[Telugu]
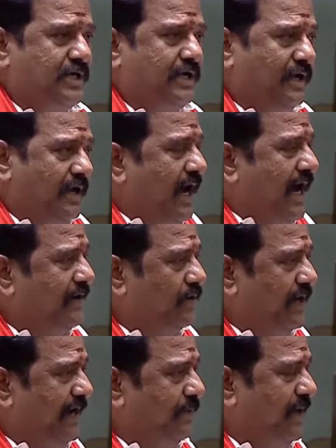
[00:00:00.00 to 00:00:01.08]
నుంచి అటు
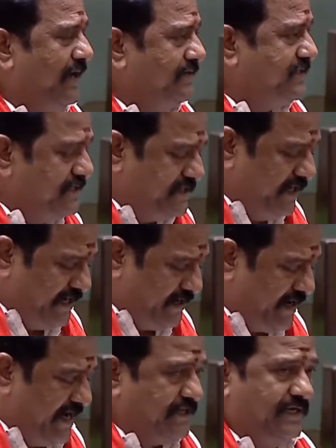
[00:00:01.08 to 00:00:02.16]
కరీంనగర్ సిరిసిల్ల
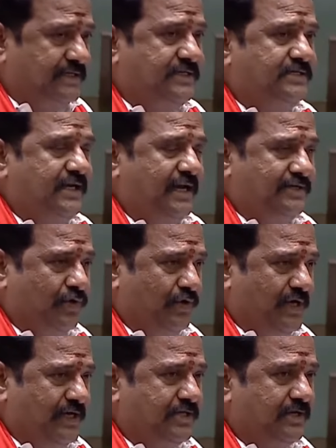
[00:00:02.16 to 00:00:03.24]
రాజన్న సిరిసిల్ల
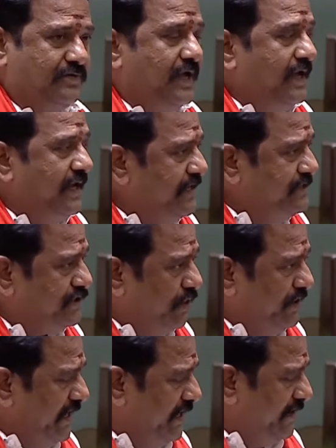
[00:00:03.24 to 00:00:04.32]
జోన్ చేశారు ఈ
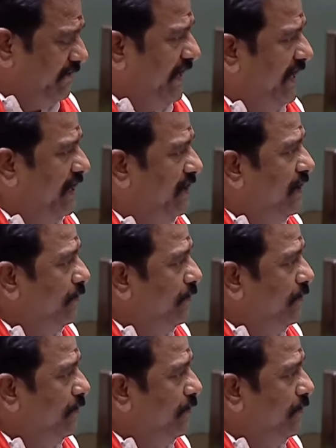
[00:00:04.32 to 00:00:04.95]
జోన్ చేయడం వల్ల